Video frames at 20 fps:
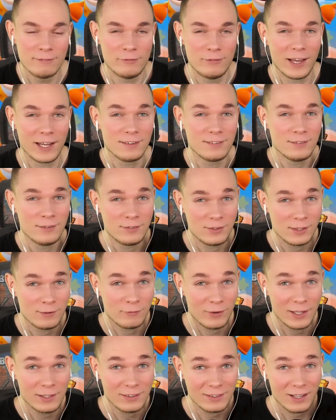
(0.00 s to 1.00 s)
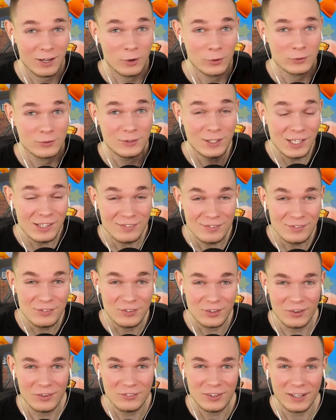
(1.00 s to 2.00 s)
Wir werden dieses Event auch
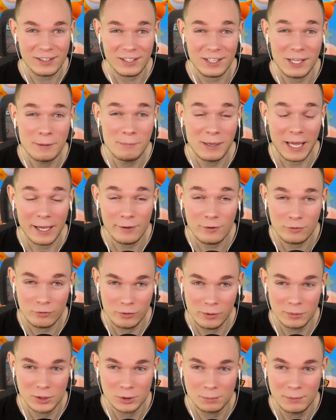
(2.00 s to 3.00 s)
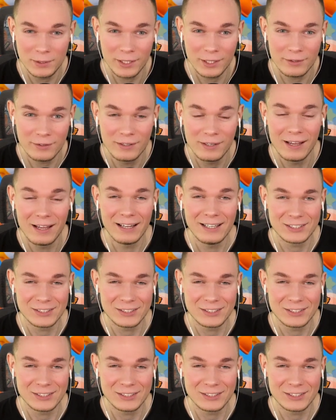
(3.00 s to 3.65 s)
diesen Sonntag im Livestream spielen.